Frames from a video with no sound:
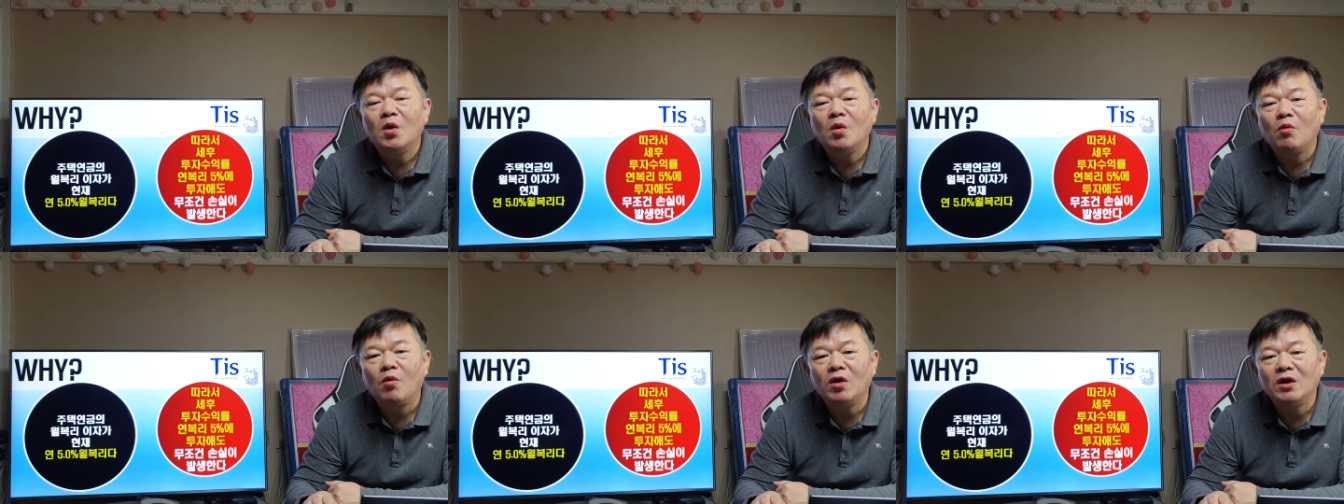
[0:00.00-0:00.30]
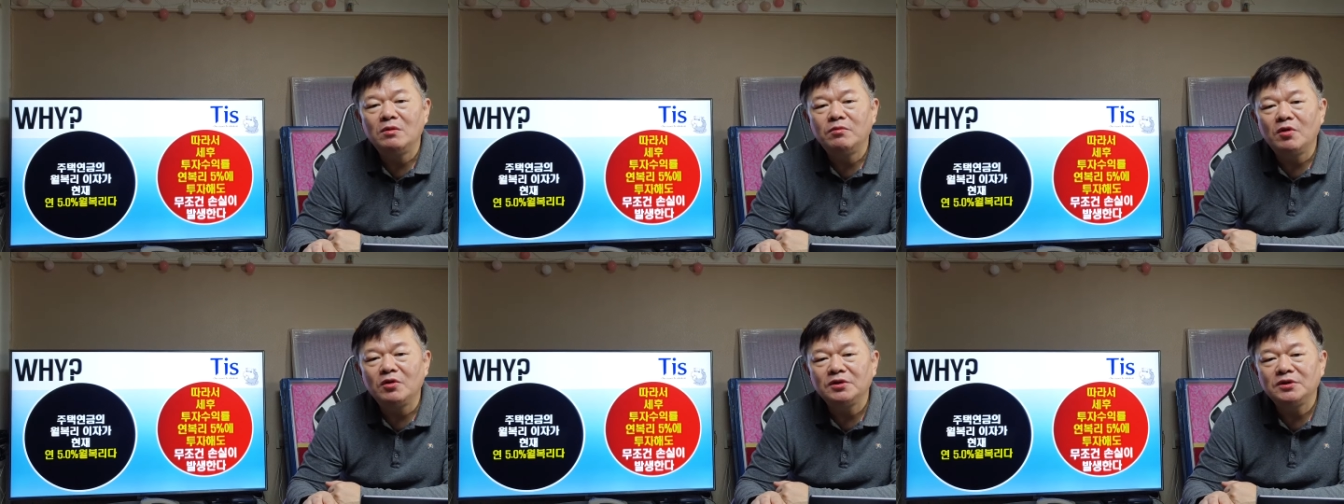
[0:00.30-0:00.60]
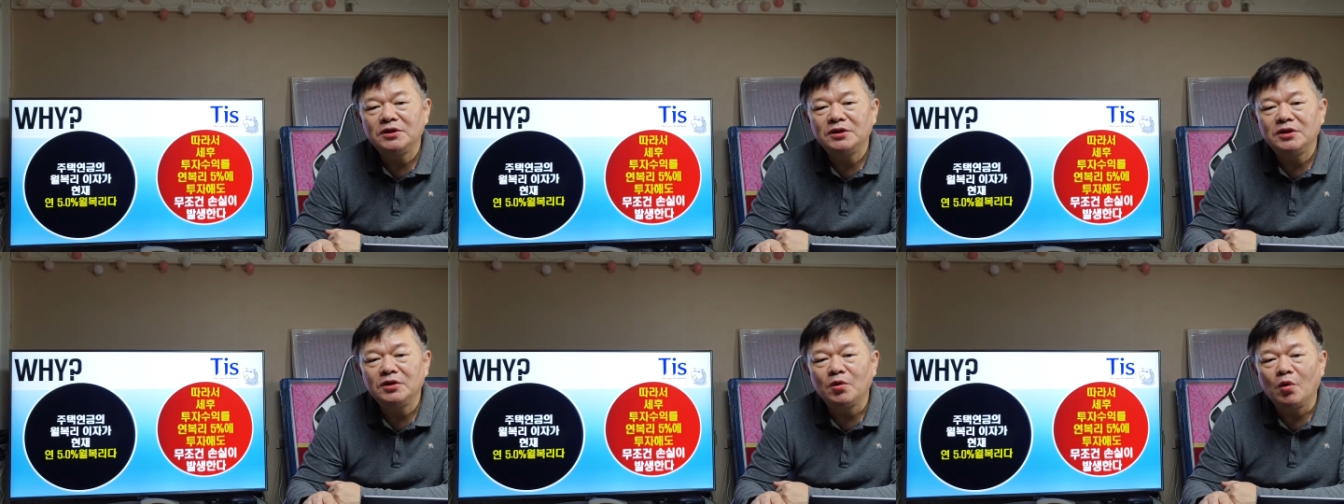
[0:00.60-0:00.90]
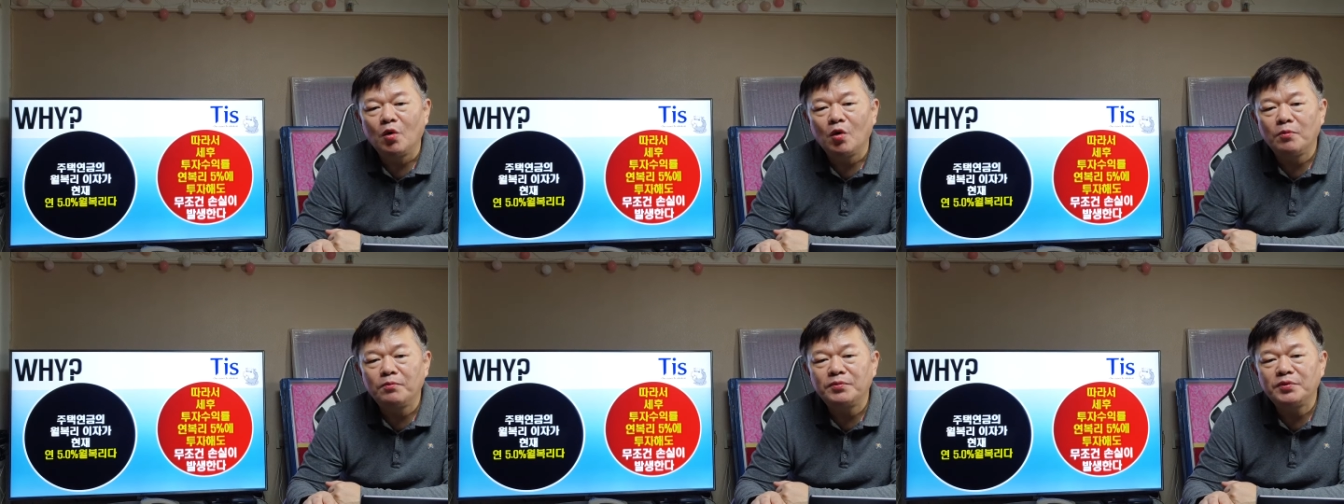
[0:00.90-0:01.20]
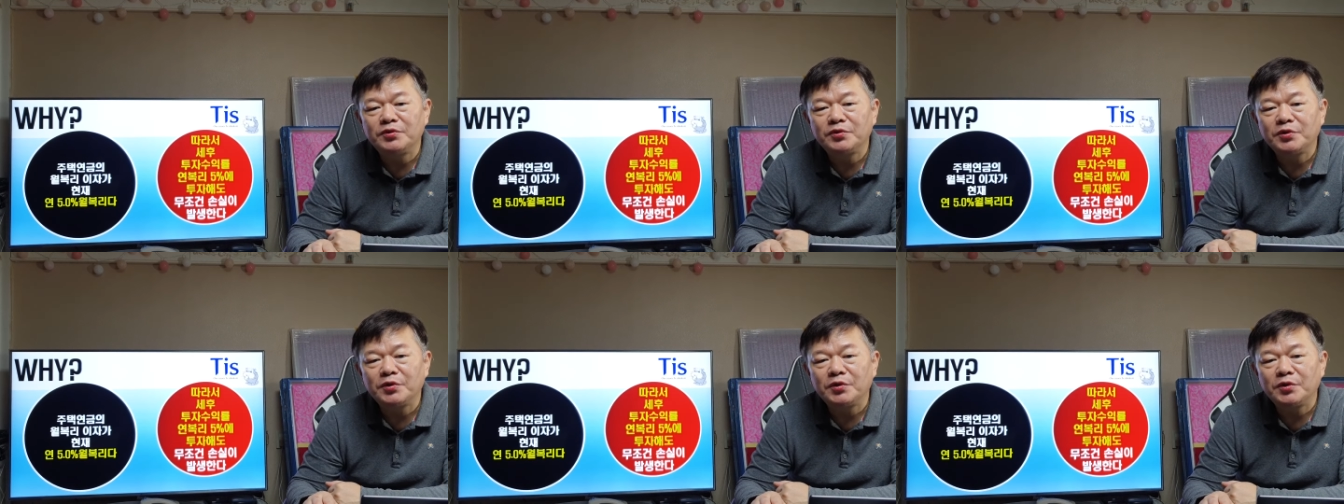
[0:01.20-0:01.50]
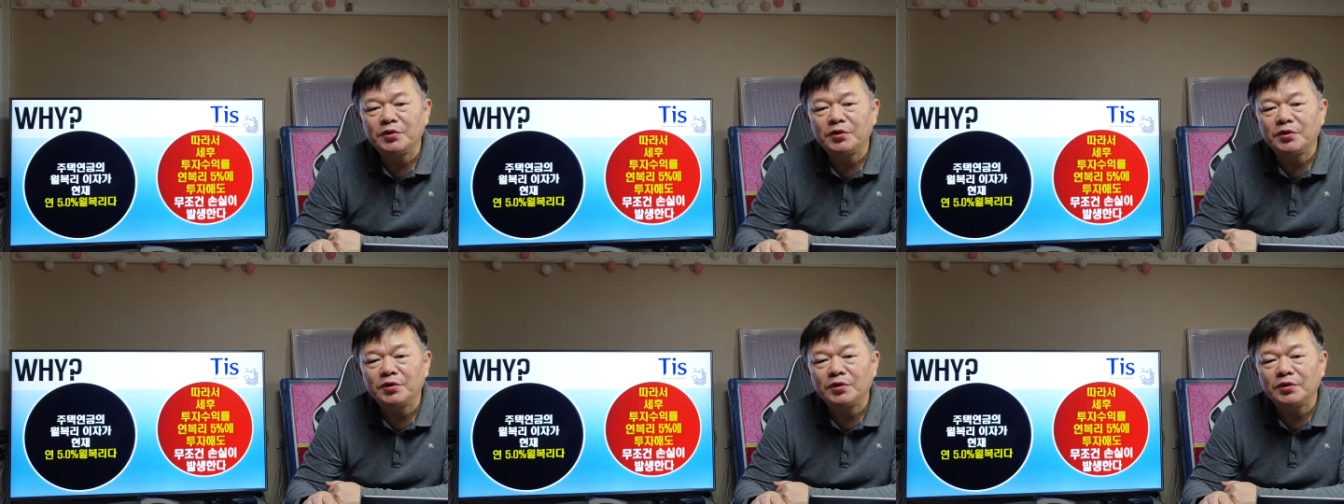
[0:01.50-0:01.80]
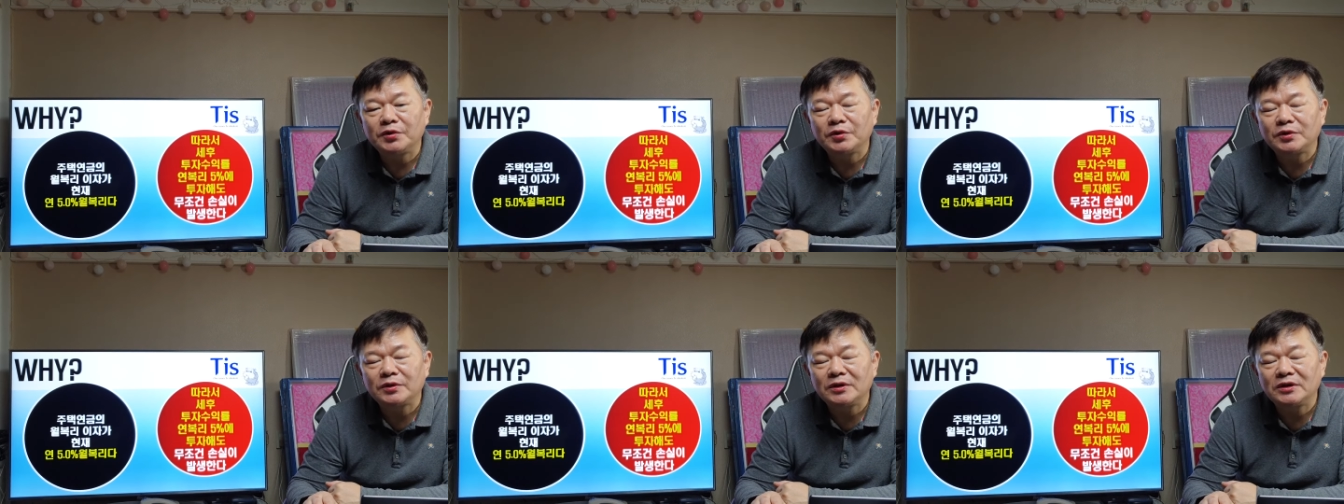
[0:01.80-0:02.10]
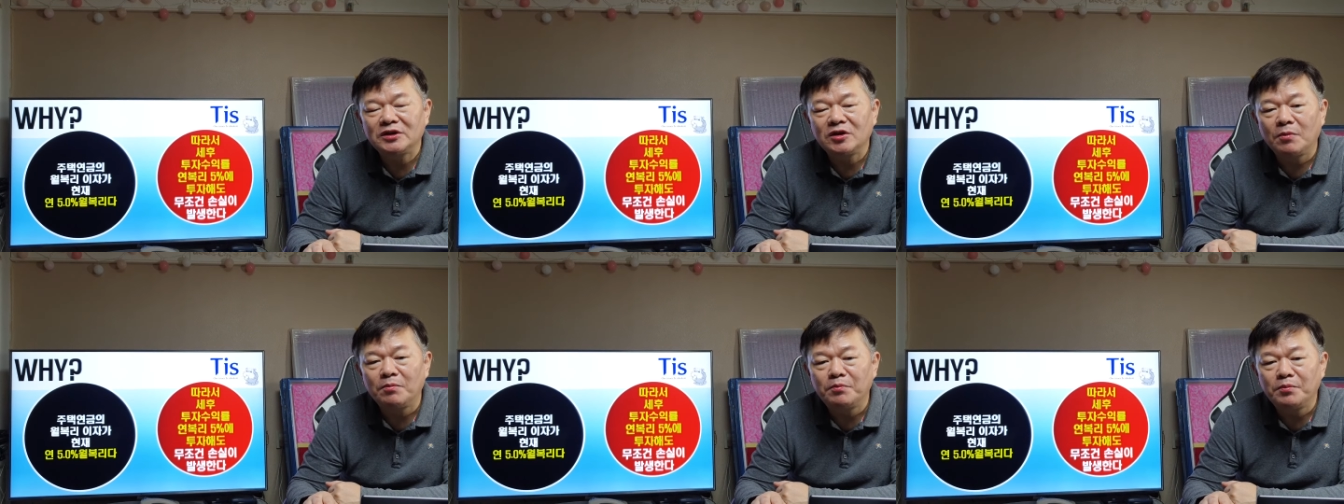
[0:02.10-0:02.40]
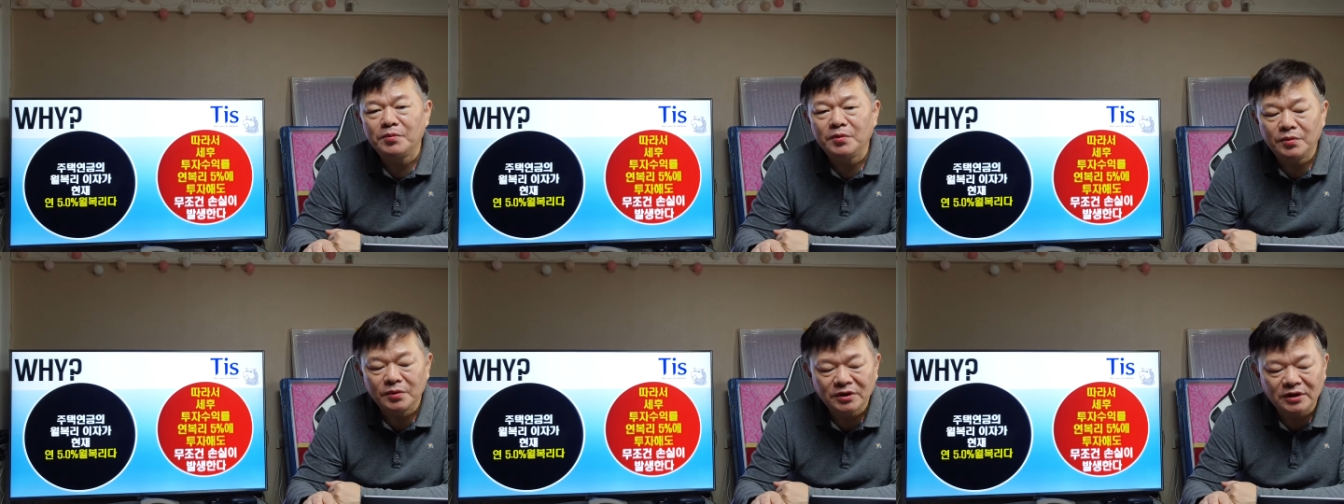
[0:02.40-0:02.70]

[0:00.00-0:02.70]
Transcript: 월복리 5%연